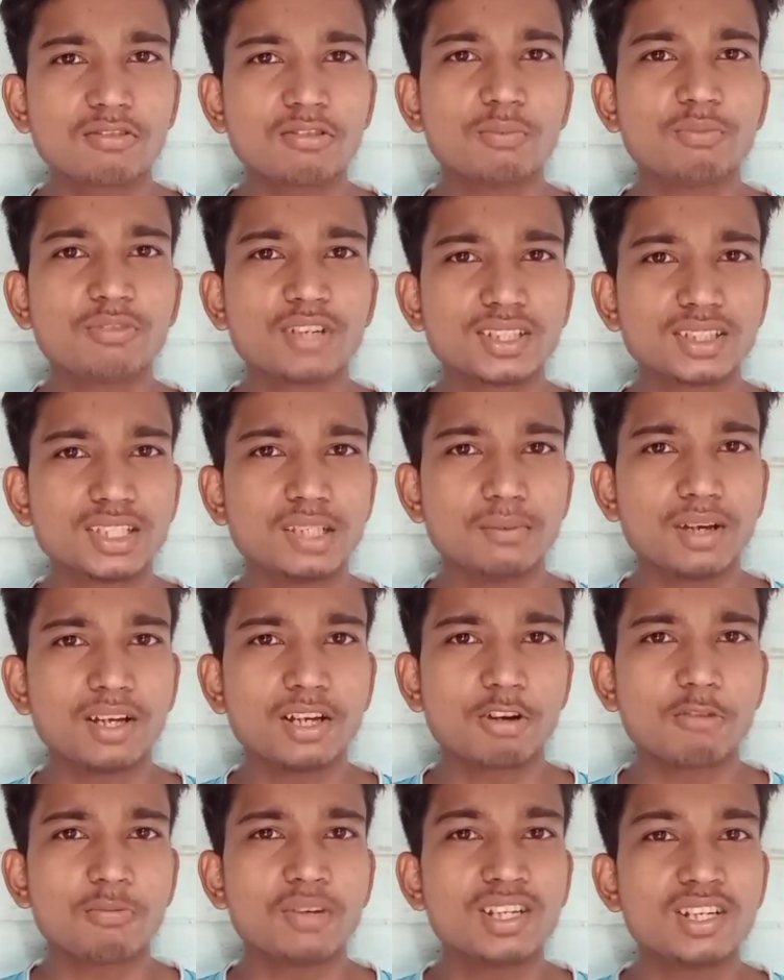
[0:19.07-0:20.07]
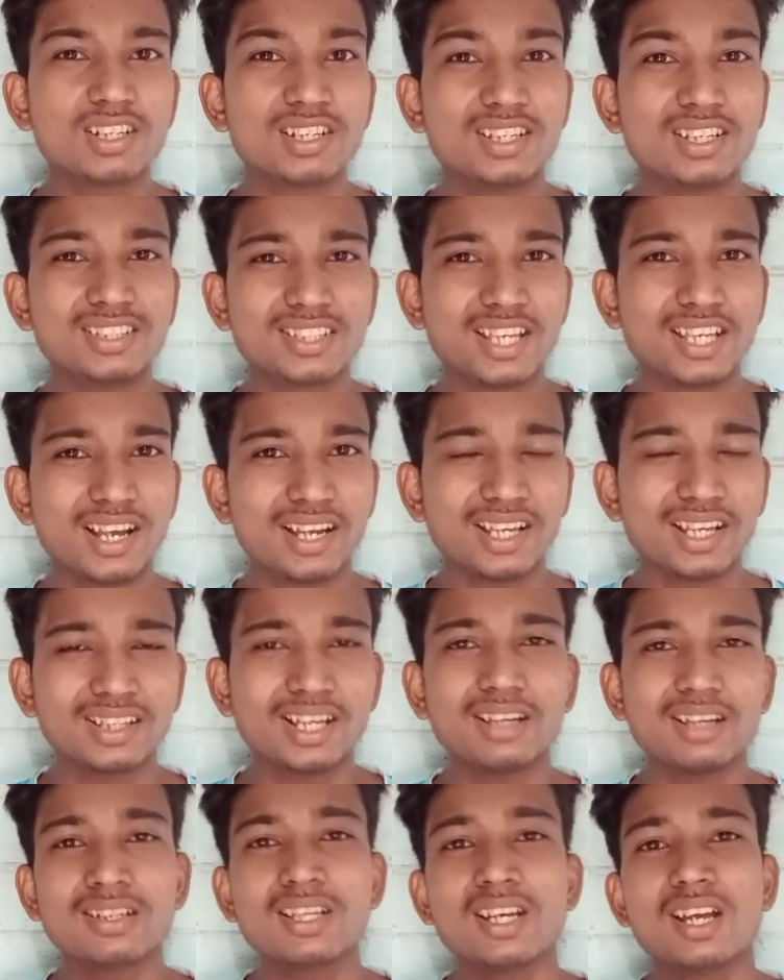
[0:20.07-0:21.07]
को पूरे सिनेमाघरों में रिलीज किया गया
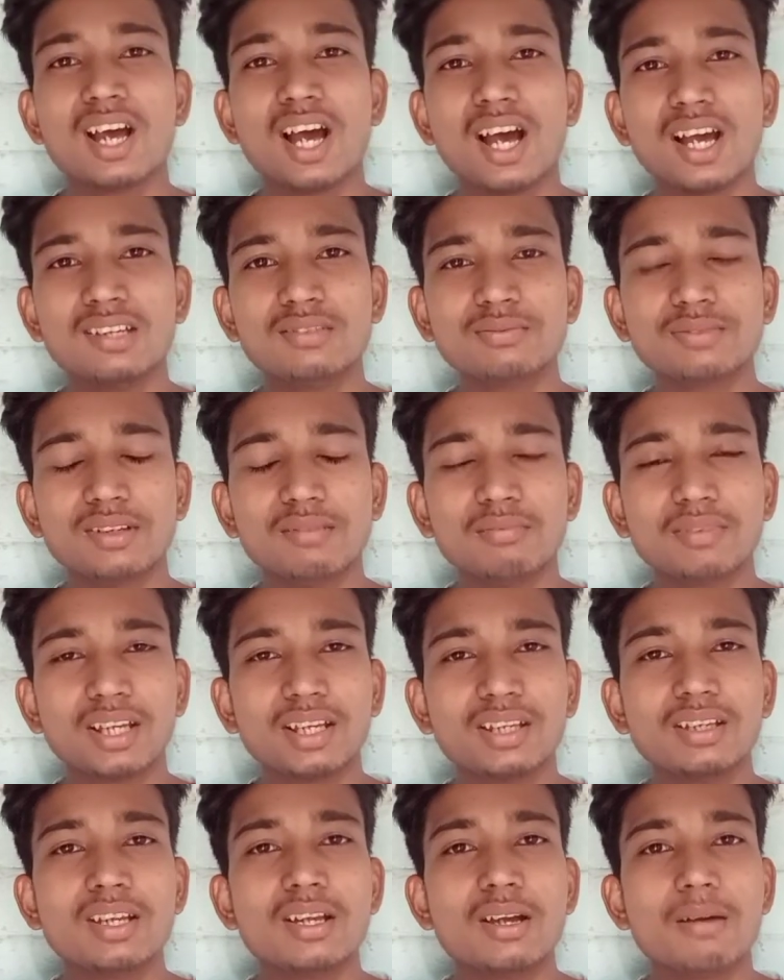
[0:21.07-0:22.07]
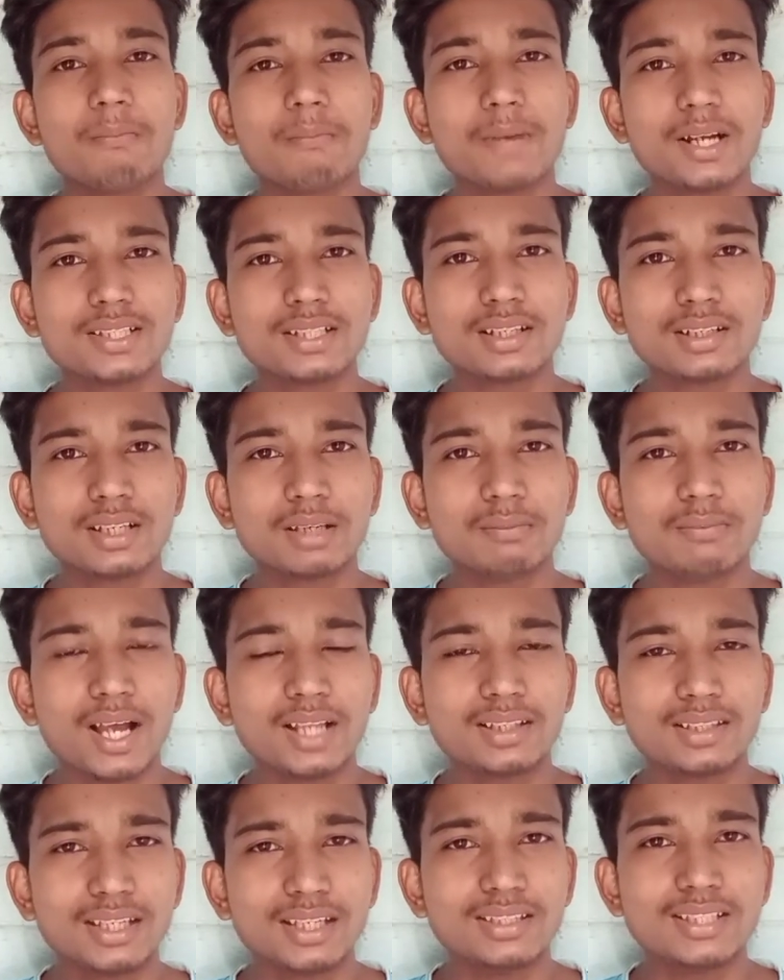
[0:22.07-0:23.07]
था इस फिल्म के बजट की
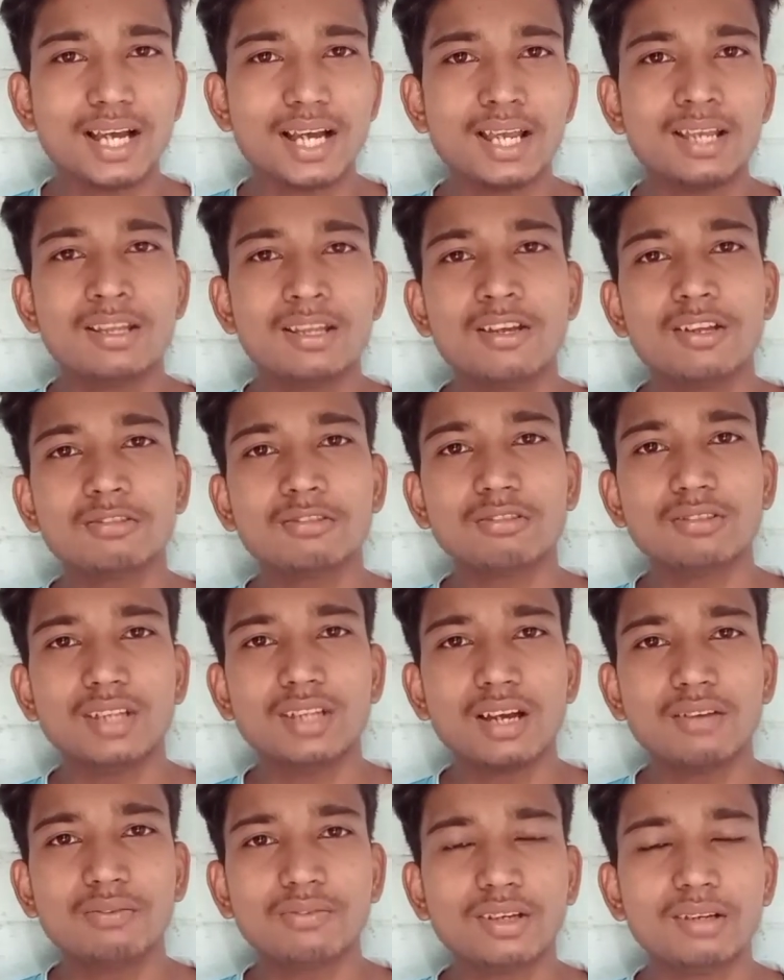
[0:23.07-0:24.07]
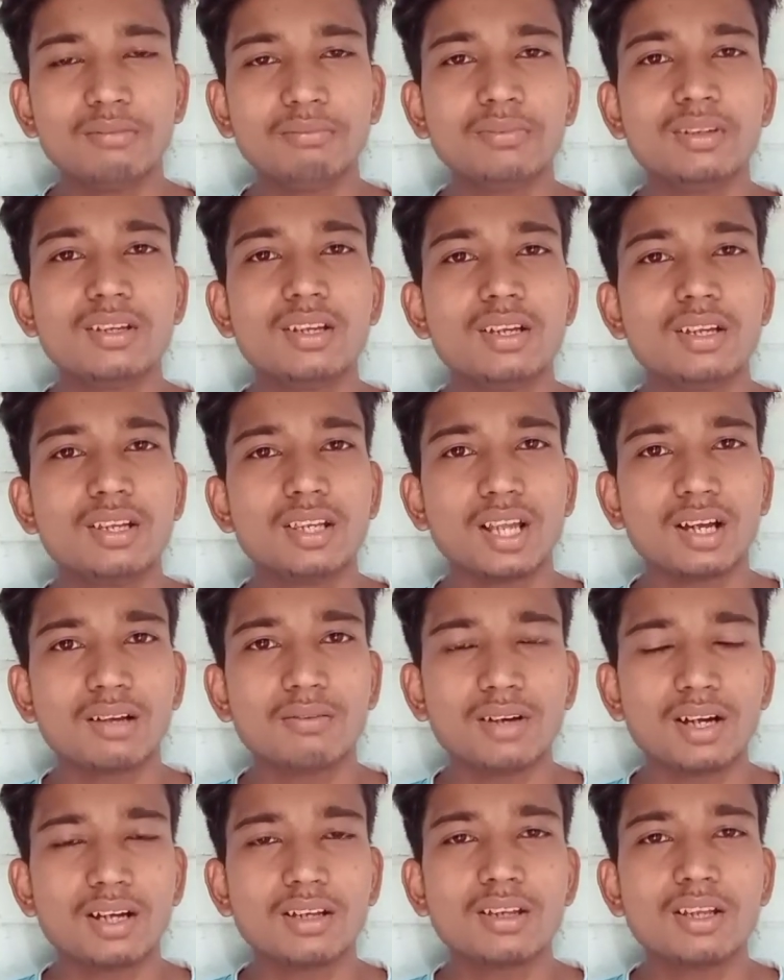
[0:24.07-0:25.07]
बात की जाए तो यह फिल्म
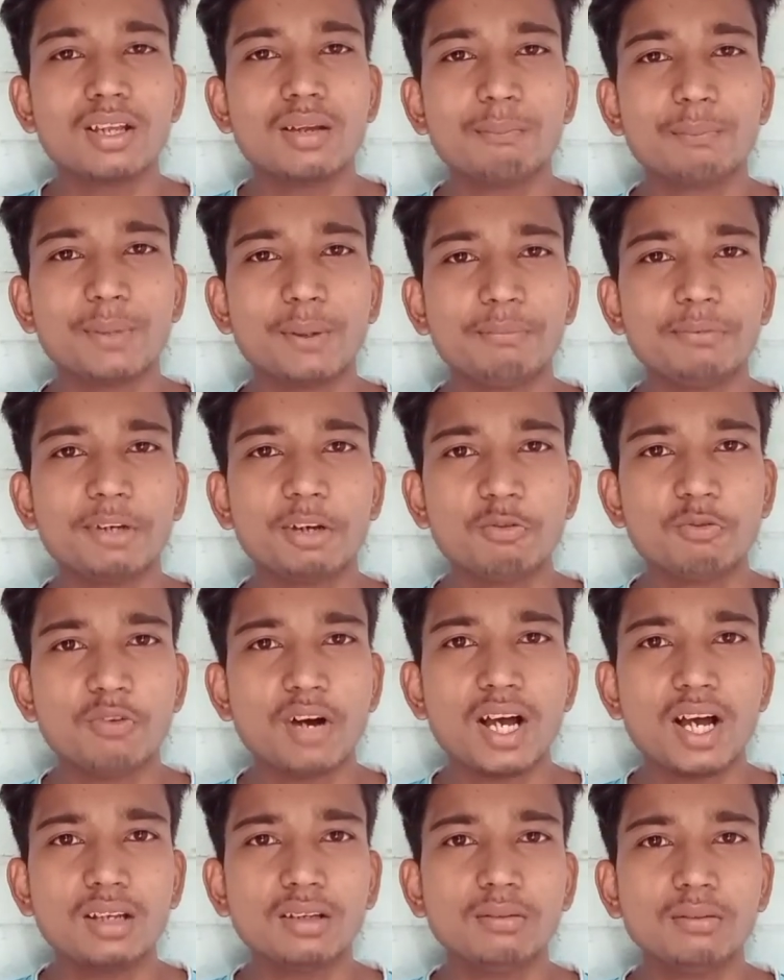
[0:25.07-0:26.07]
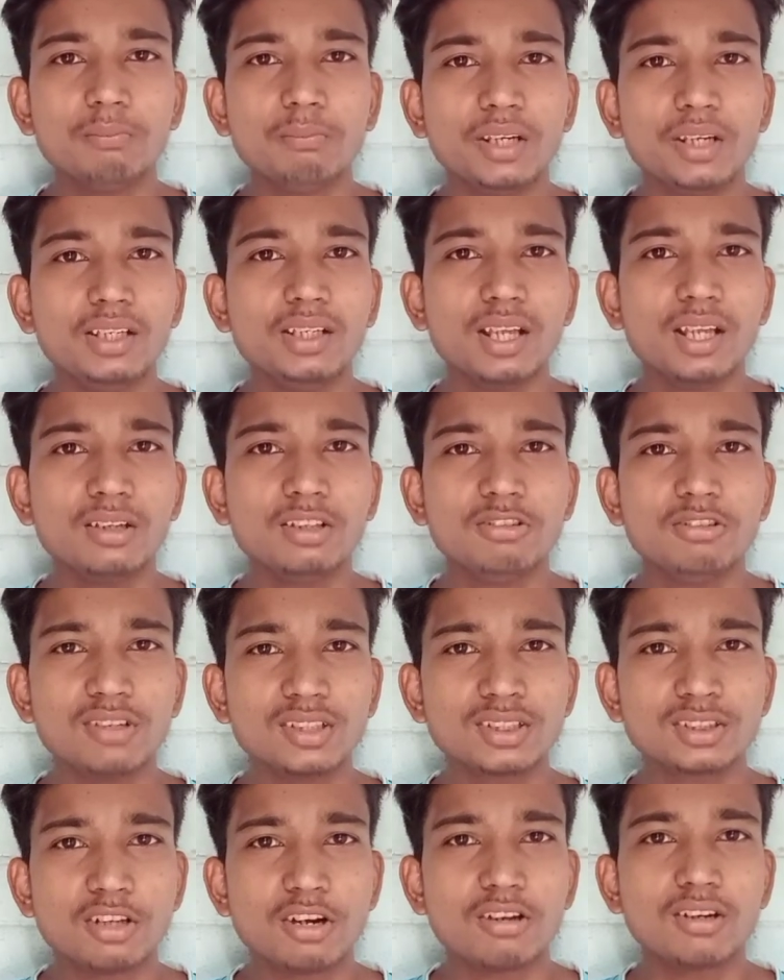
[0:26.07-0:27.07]
लगभग 51 बिलियन
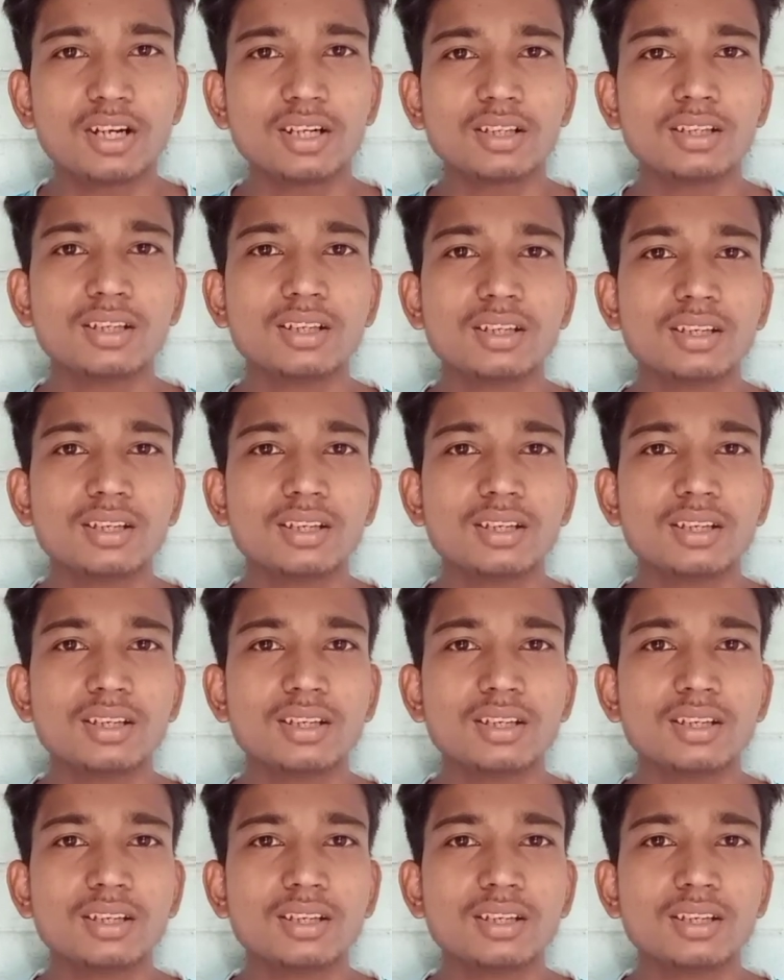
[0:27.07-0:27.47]
यूएस डॉलर